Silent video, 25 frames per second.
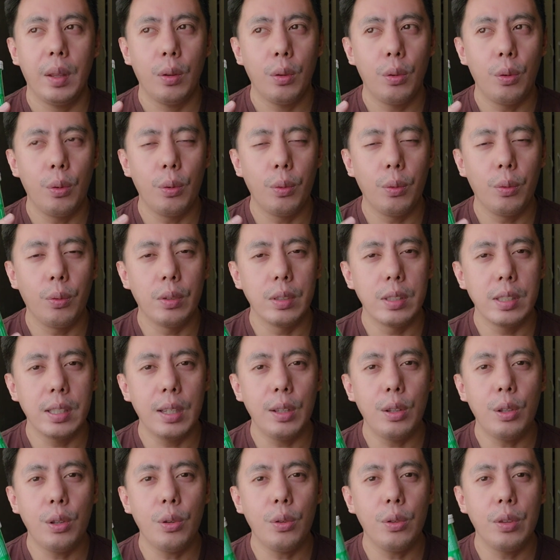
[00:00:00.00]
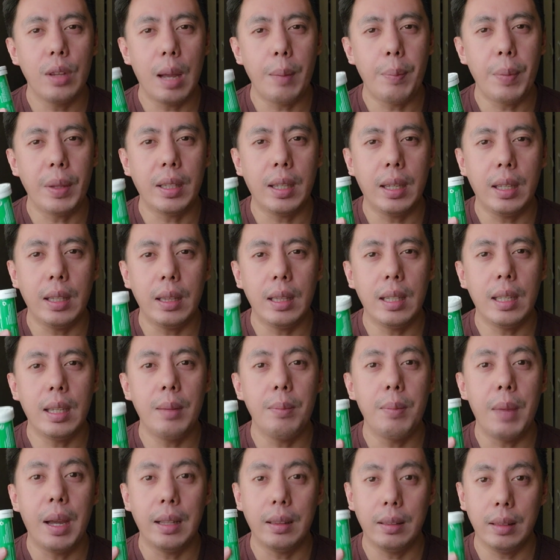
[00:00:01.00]
kung sino yung dapat
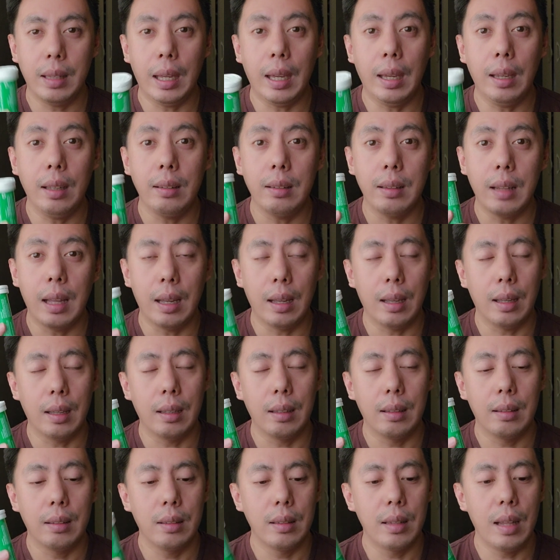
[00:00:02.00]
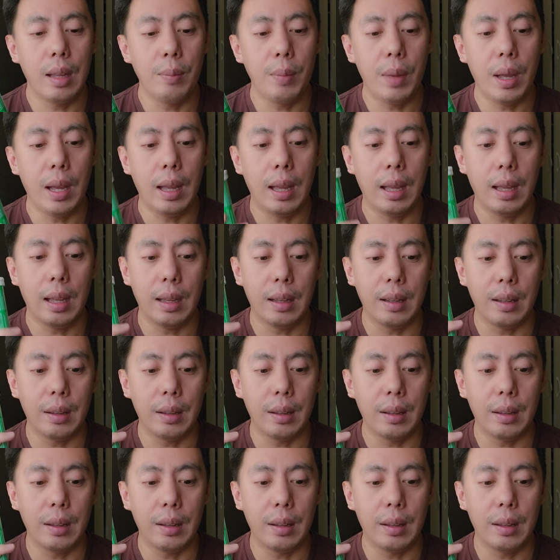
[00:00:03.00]
hindi mag-take ng ng mga